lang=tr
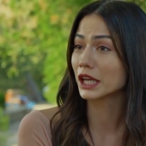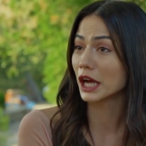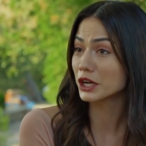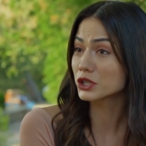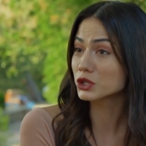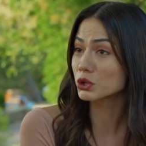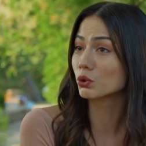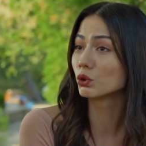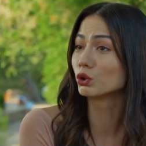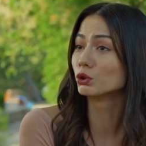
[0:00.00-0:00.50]

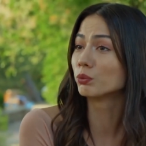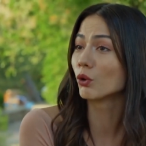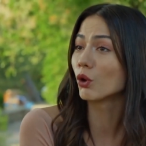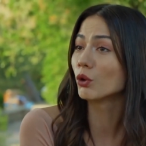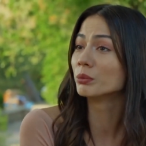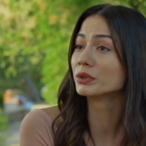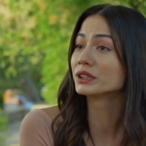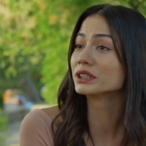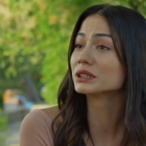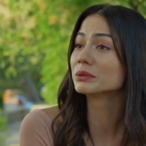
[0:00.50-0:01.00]
Gerçek olup
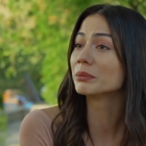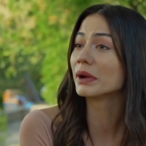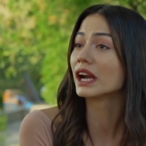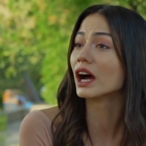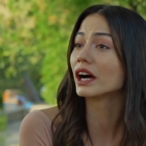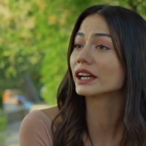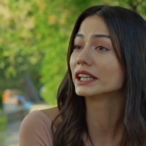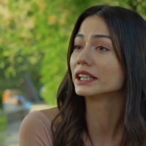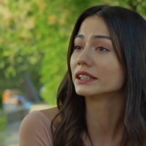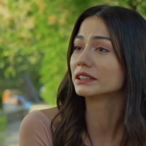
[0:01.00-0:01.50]
olmadığını
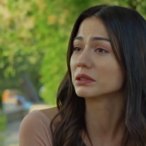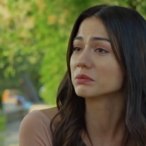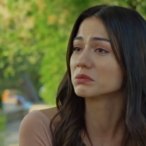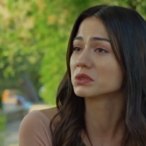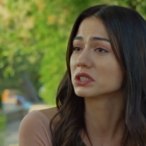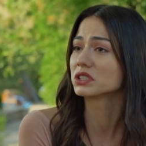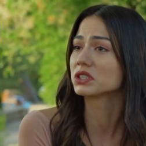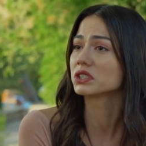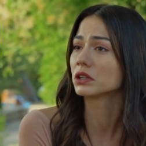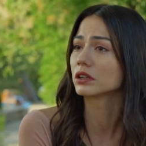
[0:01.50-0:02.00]
merak
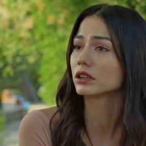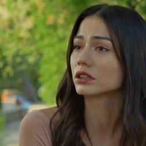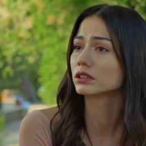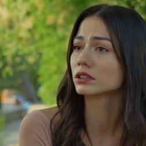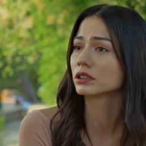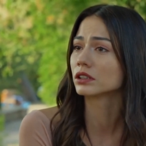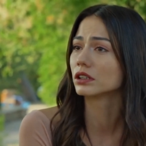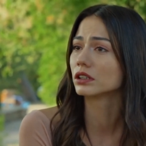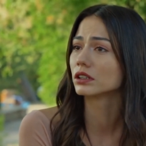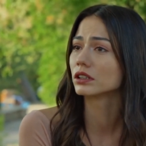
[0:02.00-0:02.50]
ettiğimiz için
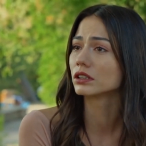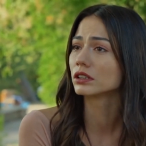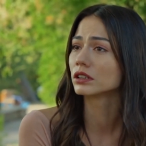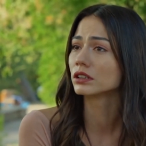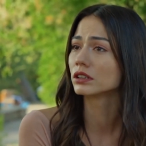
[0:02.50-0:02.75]
aradık.